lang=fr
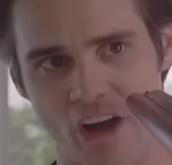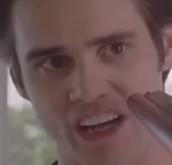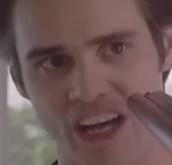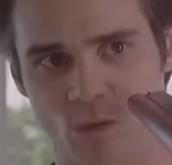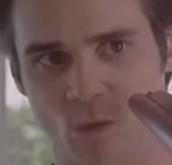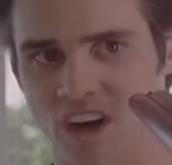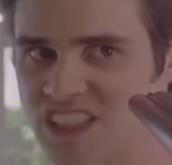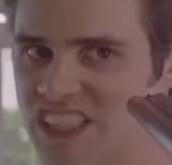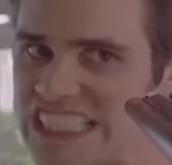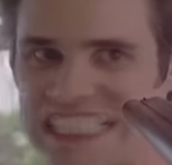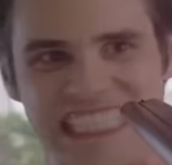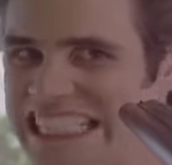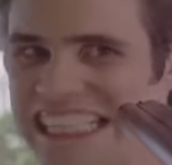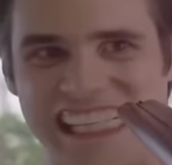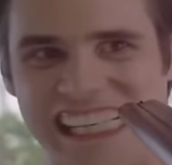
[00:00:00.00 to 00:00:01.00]
de Collier et
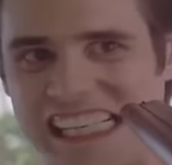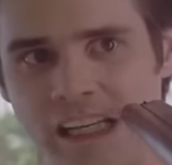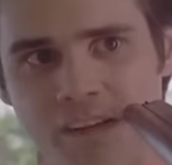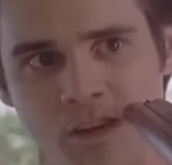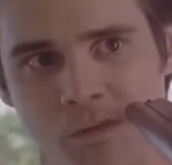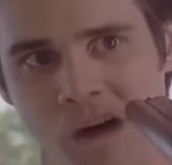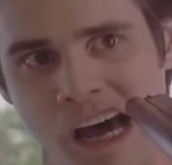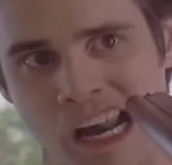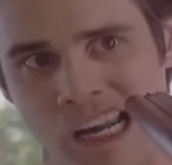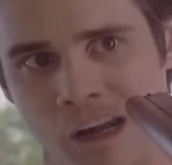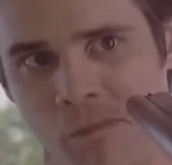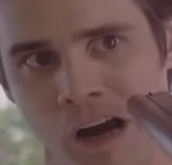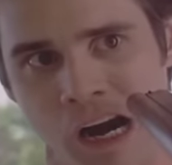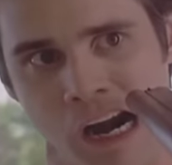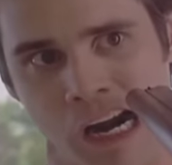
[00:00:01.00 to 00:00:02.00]
c'est un citoyen
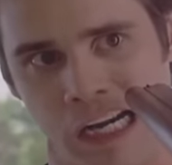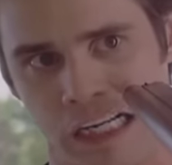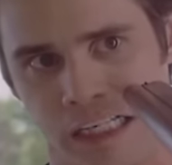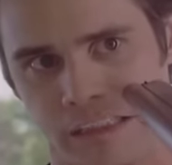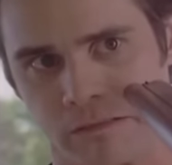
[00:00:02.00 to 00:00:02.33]
américain modèle.